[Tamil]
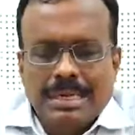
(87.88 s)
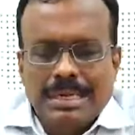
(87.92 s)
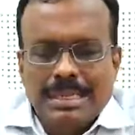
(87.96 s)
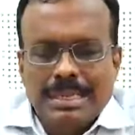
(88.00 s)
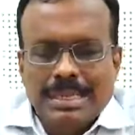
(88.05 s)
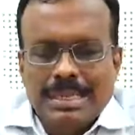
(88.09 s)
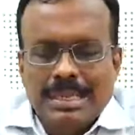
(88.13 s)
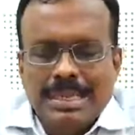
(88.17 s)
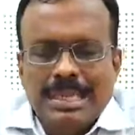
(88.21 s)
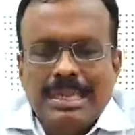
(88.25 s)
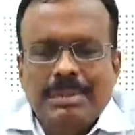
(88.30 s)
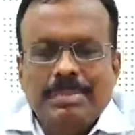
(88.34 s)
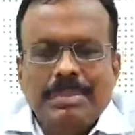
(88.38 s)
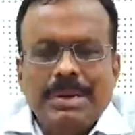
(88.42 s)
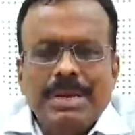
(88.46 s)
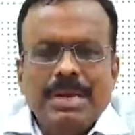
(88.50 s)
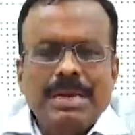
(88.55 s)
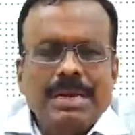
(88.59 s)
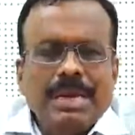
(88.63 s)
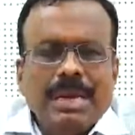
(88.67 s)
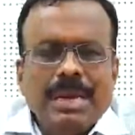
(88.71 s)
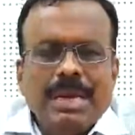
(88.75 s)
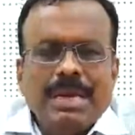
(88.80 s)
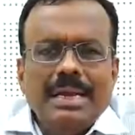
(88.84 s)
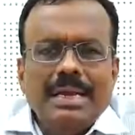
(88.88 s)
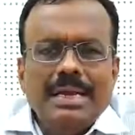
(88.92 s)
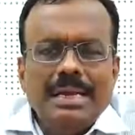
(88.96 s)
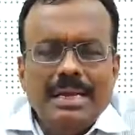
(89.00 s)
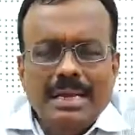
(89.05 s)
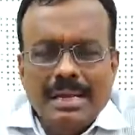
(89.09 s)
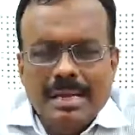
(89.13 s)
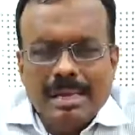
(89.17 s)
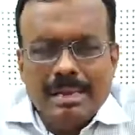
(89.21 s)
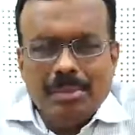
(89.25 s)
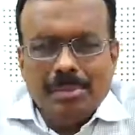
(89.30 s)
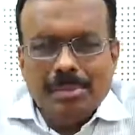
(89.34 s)
இந்த இமெயில் ஐடி
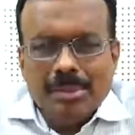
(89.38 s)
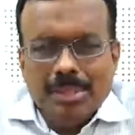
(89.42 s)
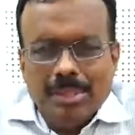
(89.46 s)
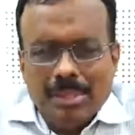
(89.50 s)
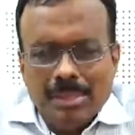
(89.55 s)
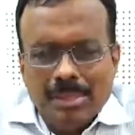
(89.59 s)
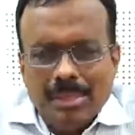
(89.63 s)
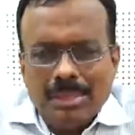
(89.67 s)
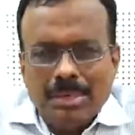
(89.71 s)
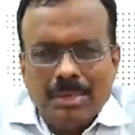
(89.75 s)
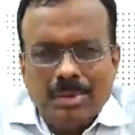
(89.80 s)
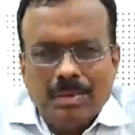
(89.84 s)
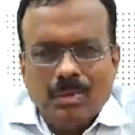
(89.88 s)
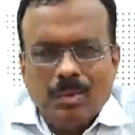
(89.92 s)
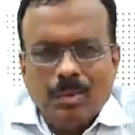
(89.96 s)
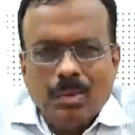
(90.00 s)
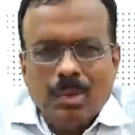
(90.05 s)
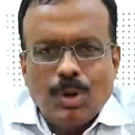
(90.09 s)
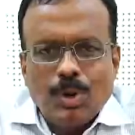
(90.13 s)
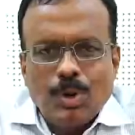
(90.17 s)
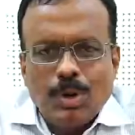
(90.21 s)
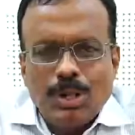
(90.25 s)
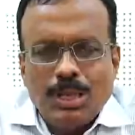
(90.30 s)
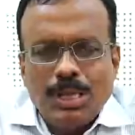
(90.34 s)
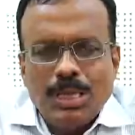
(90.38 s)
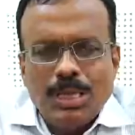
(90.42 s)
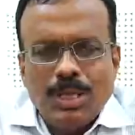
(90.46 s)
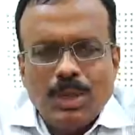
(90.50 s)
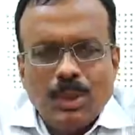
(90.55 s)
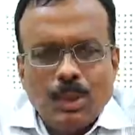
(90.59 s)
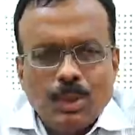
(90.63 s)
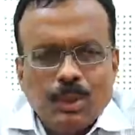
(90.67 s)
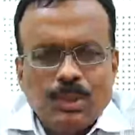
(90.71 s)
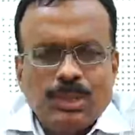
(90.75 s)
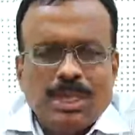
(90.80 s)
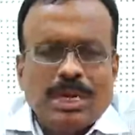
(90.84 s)
என்பதுதான் உங்களுடைய
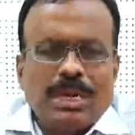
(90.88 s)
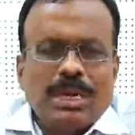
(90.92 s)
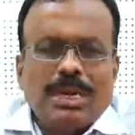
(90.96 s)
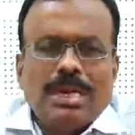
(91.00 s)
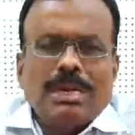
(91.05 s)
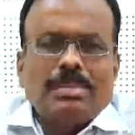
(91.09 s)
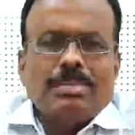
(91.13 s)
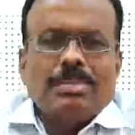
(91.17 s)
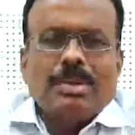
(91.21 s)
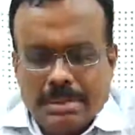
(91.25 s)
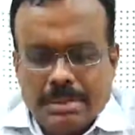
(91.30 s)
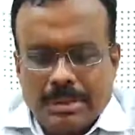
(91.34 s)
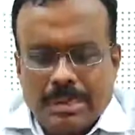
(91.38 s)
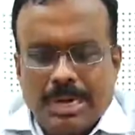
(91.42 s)
யூசர் நேம்